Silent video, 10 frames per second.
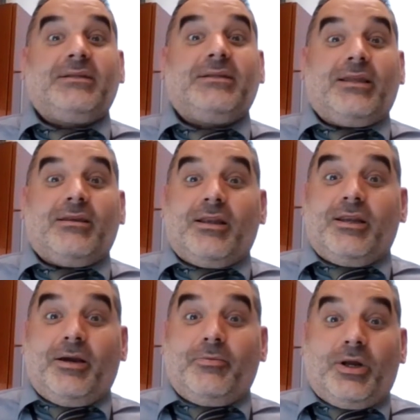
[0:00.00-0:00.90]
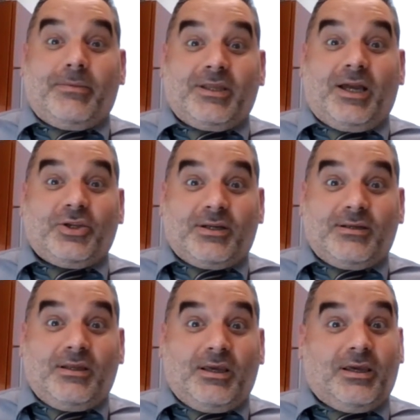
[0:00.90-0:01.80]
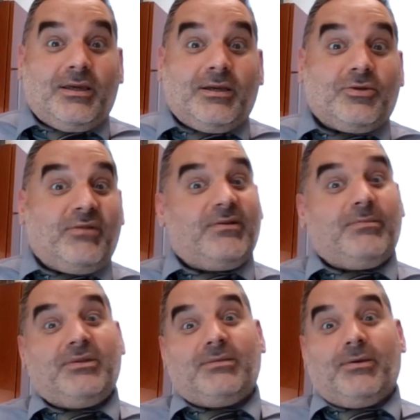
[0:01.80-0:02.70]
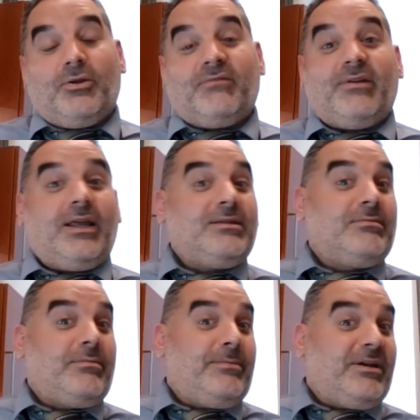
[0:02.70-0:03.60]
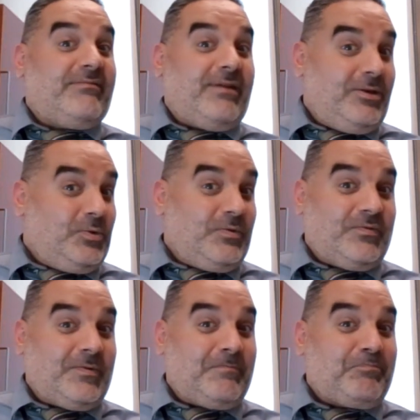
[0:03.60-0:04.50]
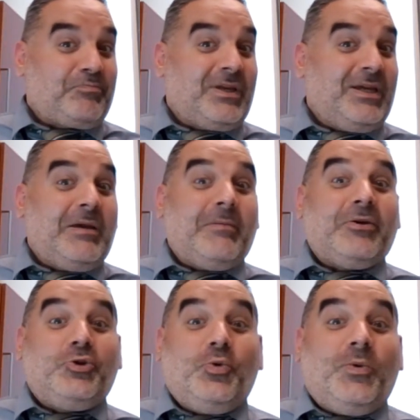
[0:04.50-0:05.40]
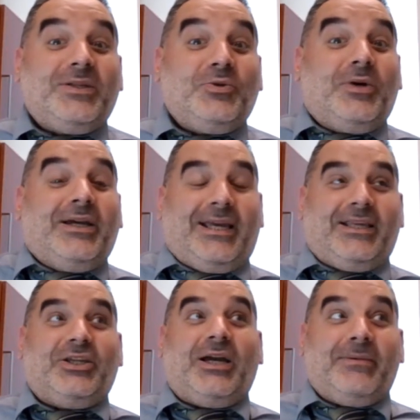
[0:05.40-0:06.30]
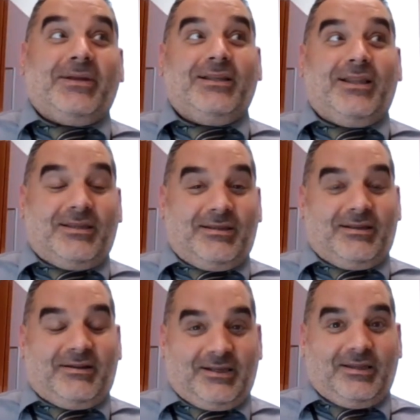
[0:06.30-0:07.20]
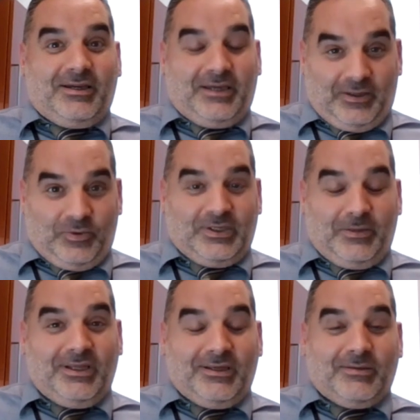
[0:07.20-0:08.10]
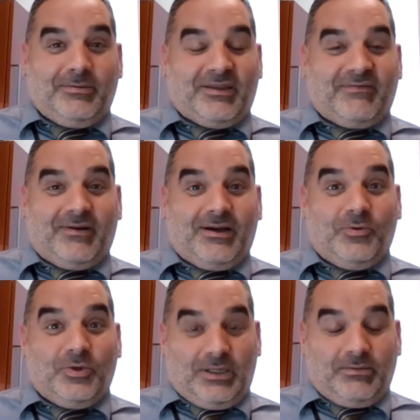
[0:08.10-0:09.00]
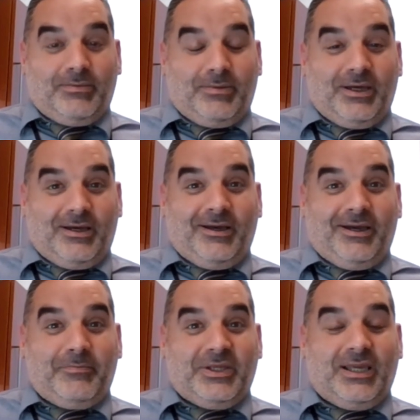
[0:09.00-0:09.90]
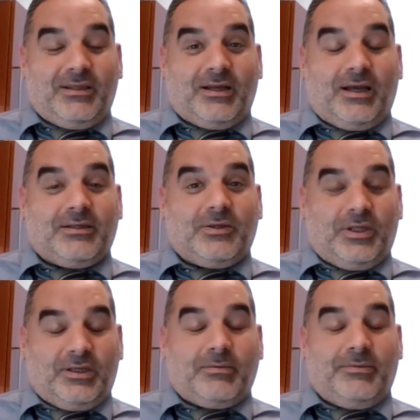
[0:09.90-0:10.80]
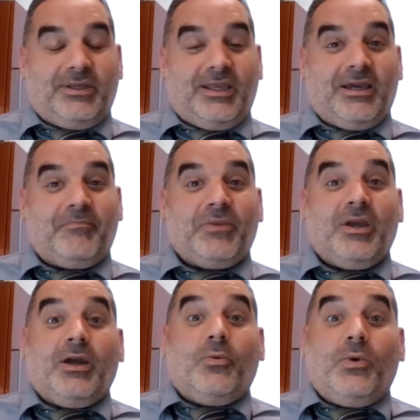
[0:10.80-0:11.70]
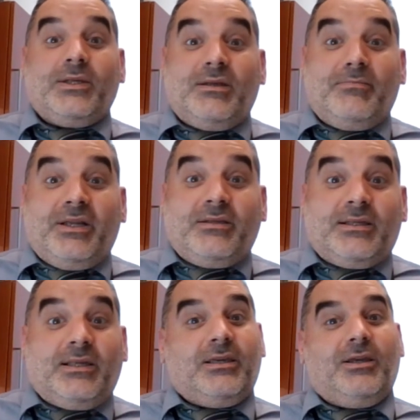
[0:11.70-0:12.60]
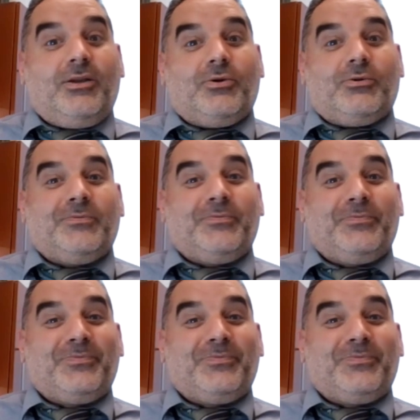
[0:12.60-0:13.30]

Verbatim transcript: بس آه، يعني اللي عمره 14 سنه طفل بالنسبه لهم فلازم طبيب اطفال يشوفه شو وزنه يعني اجى مريض لصديقي يعني هو زميلي طبيب اطفال هو طبيب آه، بيدياتريك اي سي يعني طبيب عنايه وزن المريض 90 كيلو